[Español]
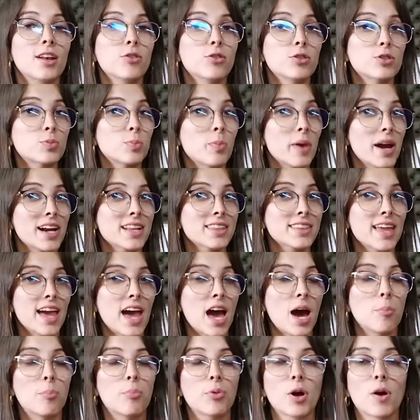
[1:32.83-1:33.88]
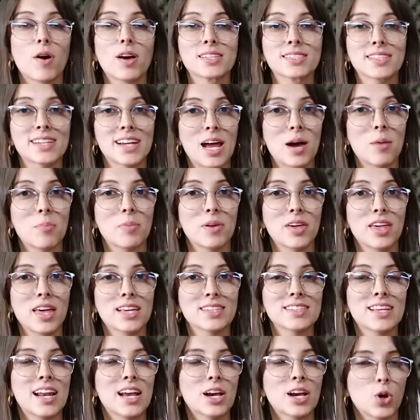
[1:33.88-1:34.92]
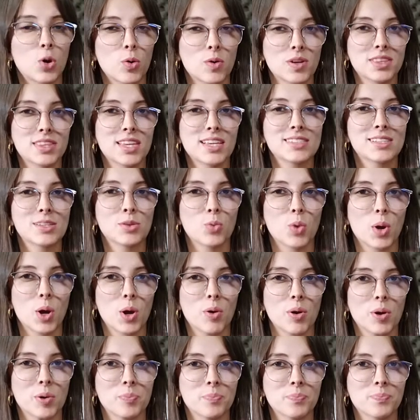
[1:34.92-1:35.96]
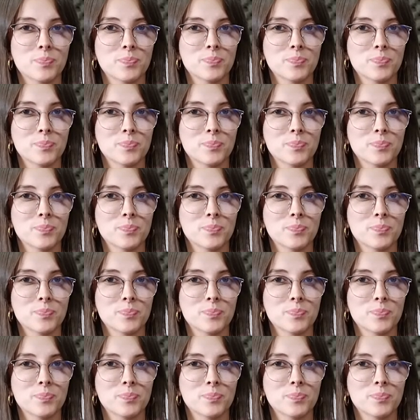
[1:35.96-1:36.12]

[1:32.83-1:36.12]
Luz verde a pruebas rápidas de la COVID-19.